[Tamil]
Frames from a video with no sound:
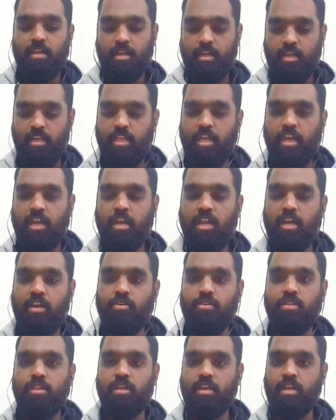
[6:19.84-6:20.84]
இது எங்களுக்கு
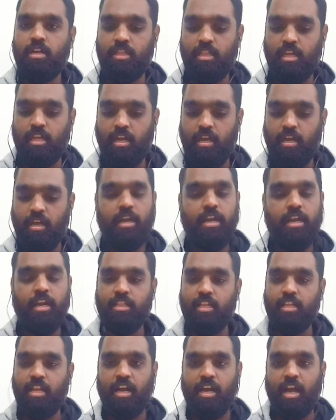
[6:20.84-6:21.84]
வந்து இந்த
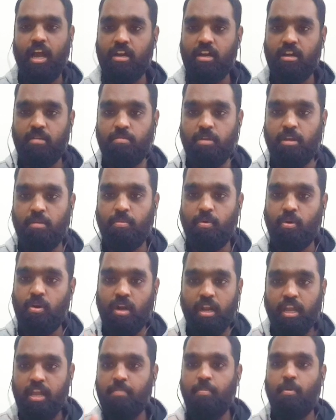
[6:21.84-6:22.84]
இடத்த நாங்க ஆக்கிரமிக்க போறோம்னா
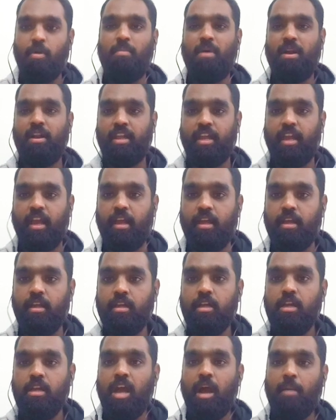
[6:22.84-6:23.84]
நீங்க போக மாட்டீங்க
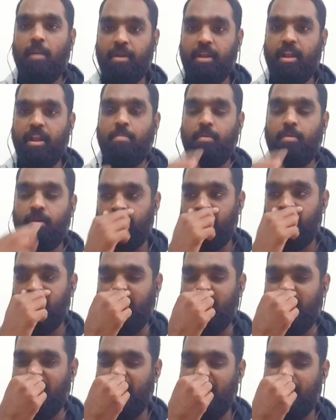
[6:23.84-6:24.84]
அப்ப என்ன பண்ணுவீங்க
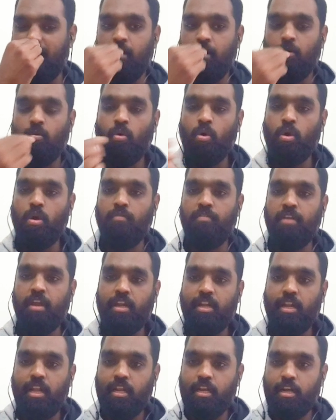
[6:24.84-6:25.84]
உங்க
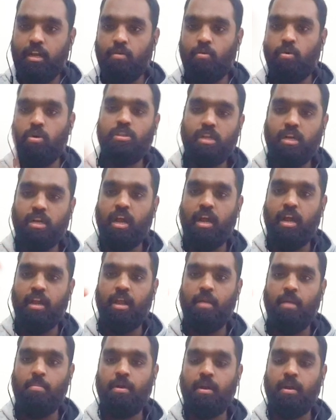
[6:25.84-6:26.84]
வீட்டுல இருக்கிற ஒருத்தர் நான்
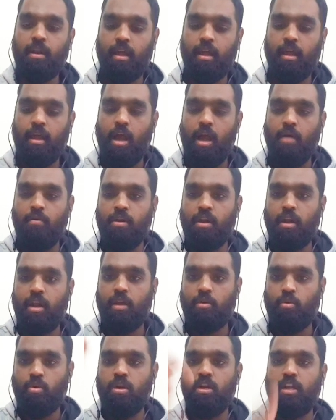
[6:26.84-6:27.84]
என்ன பண்றேன் அவர்களை
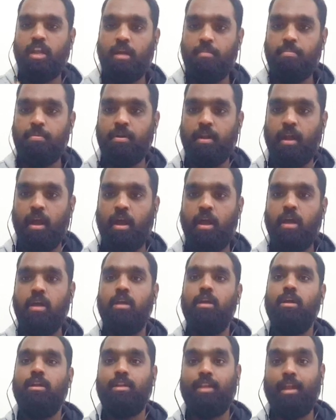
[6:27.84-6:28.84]
கொண்டுட்டேன் அப்படின்னா
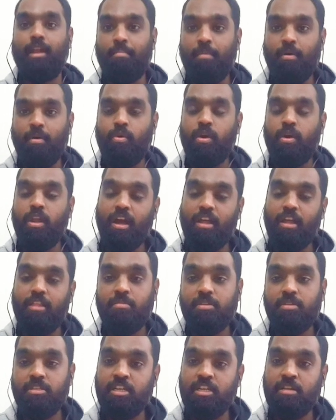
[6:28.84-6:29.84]
நம்ம உயிராது
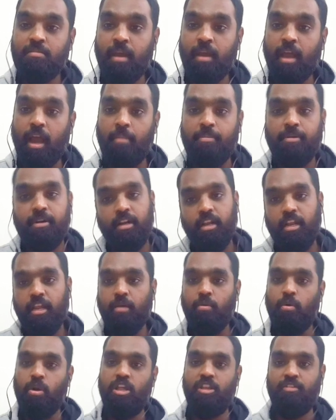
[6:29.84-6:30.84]
மிஞ்சினுமே அப்படின்ட்டு
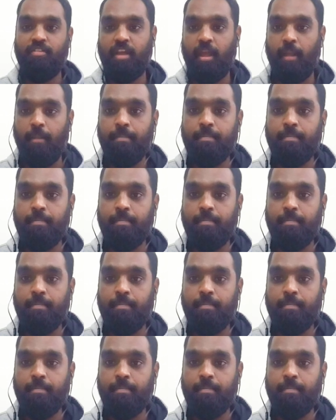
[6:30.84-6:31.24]
நீங்க ஓடிடுவீங்க